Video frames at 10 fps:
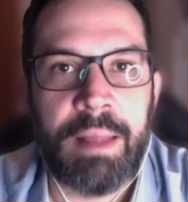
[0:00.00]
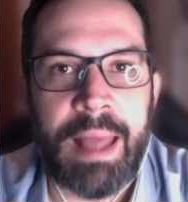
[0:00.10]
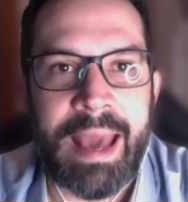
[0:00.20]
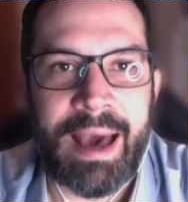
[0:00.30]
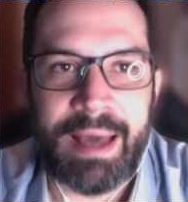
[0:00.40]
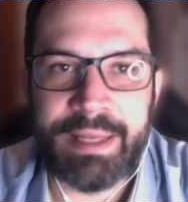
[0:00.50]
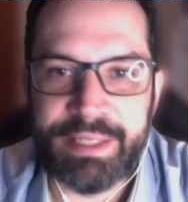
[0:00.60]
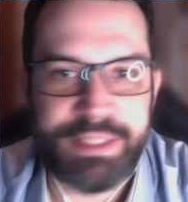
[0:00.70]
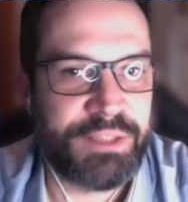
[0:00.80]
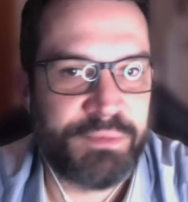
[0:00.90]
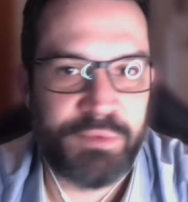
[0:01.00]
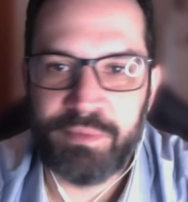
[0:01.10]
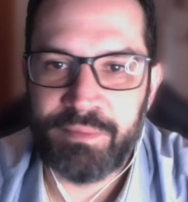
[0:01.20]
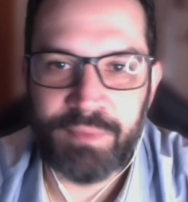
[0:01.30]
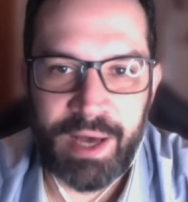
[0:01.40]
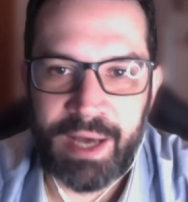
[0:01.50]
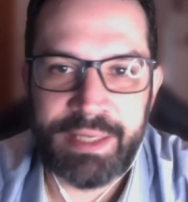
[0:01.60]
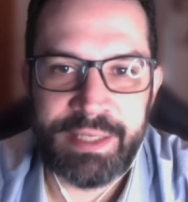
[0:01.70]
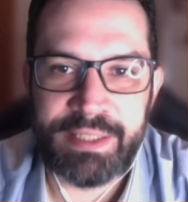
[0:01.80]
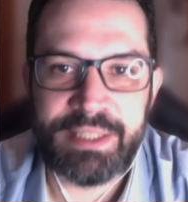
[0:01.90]
É raríssimo,
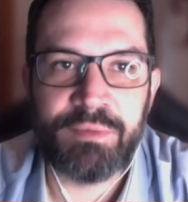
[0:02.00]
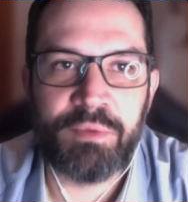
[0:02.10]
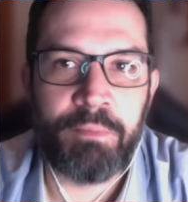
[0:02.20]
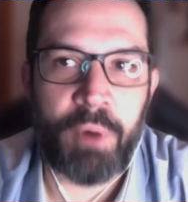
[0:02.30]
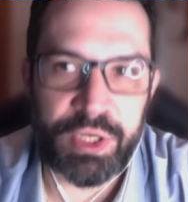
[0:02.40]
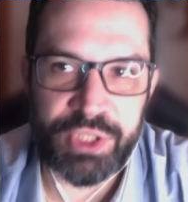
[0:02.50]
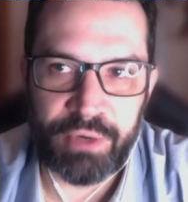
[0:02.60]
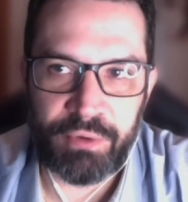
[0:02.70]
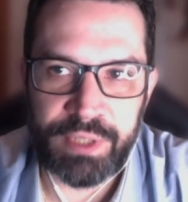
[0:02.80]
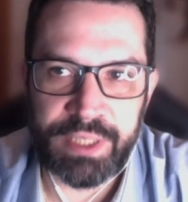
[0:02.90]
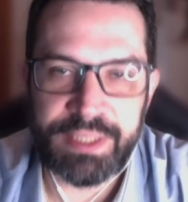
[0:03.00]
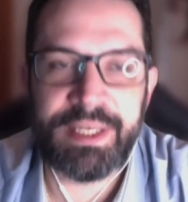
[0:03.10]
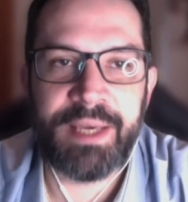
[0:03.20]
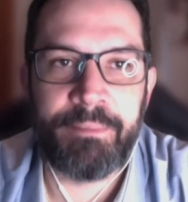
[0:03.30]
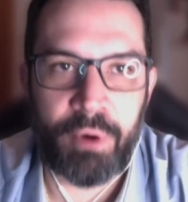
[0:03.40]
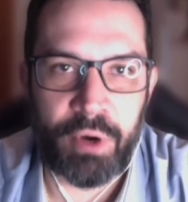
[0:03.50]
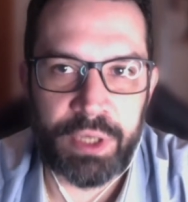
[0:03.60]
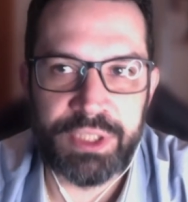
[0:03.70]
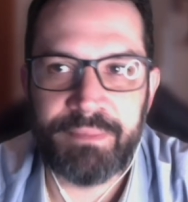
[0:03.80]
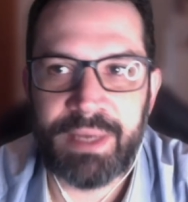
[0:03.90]
raríssimo. Pode acontecer?
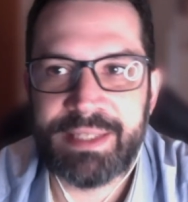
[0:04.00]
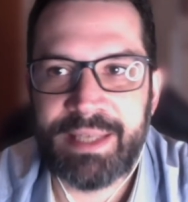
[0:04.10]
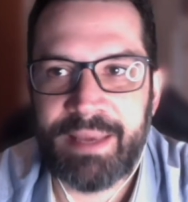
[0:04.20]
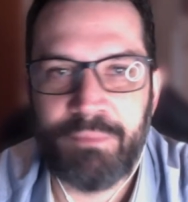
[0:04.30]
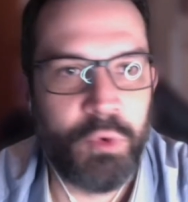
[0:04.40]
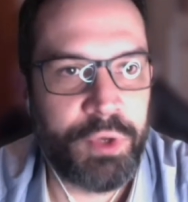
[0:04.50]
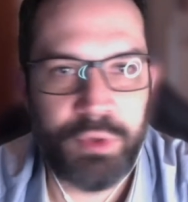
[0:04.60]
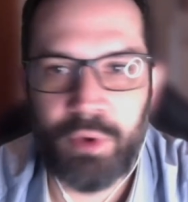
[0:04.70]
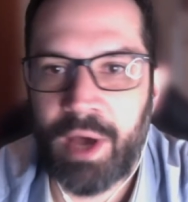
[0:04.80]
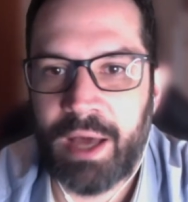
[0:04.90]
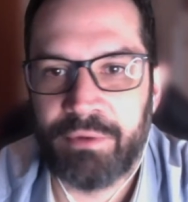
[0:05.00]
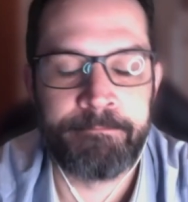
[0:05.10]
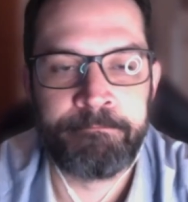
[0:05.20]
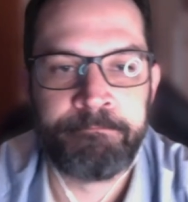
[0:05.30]
Pode, mas é muito raro.